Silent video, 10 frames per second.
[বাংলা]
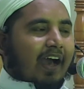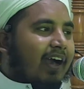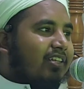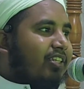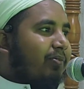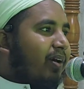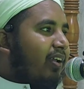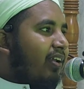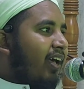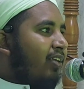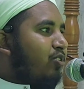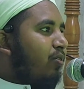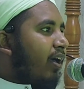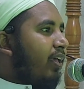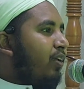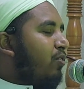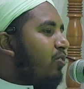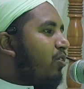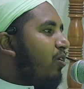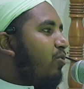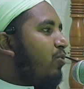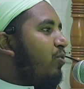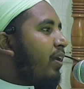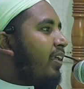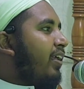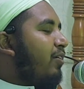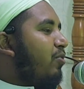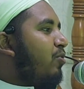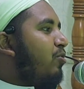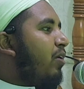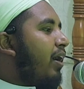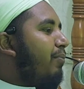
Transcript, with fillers: আহাসিবান নাসু আইয়ুতরাকু ওয়া ইয়াকুলু